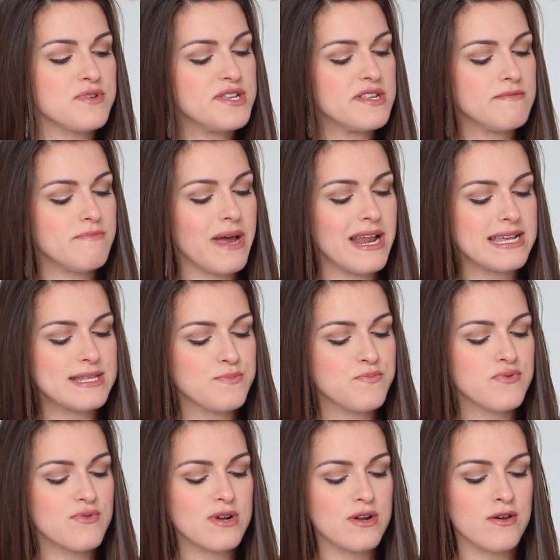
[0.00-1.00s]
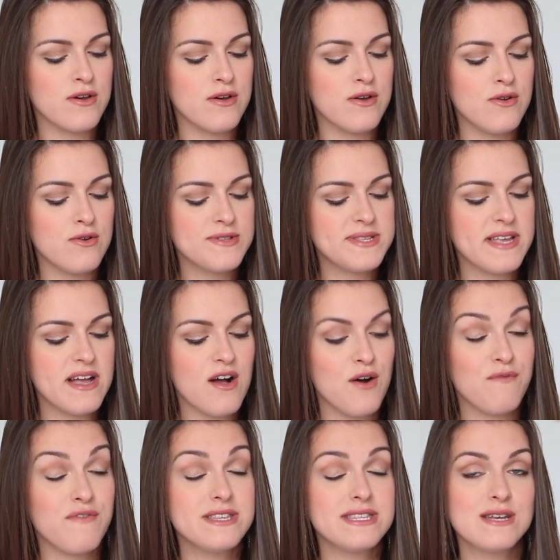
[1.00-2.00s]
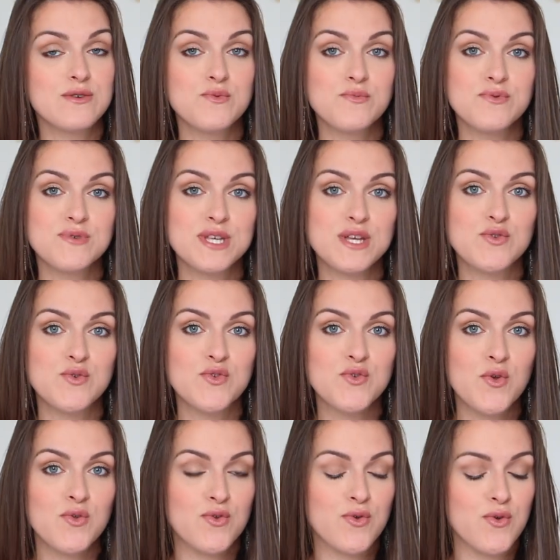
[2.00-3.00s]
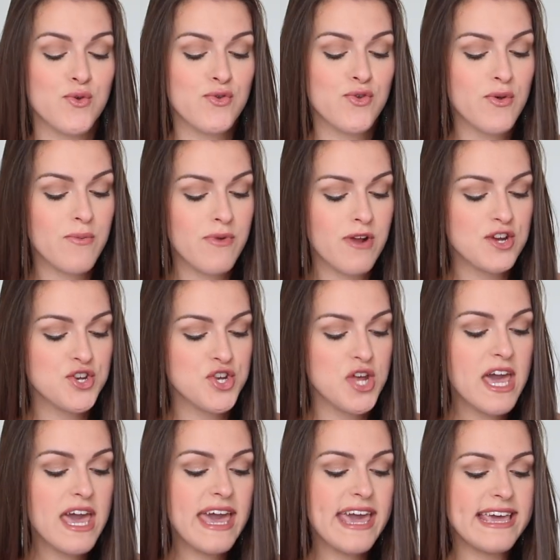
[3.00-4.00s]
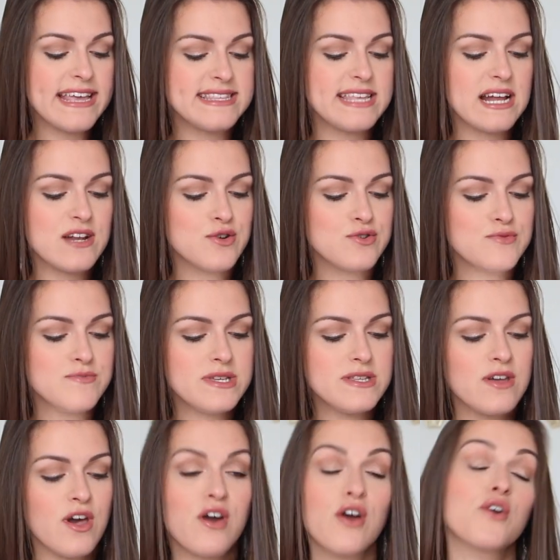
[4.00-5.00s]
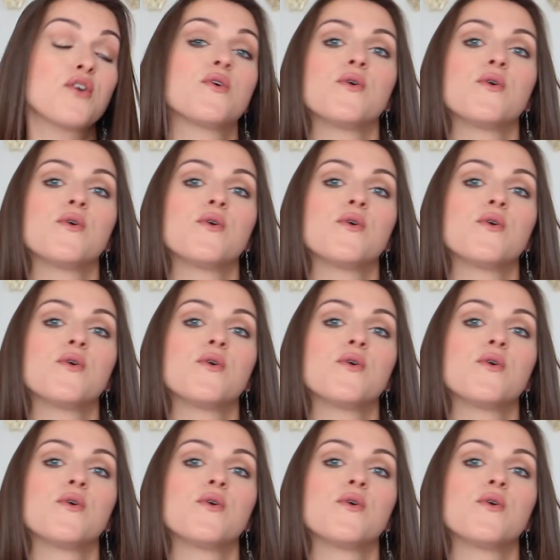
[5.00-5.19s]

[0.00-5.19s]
petite palette pour le, teint, en fait, c'est composé de, de deux blushs et d'un lumineur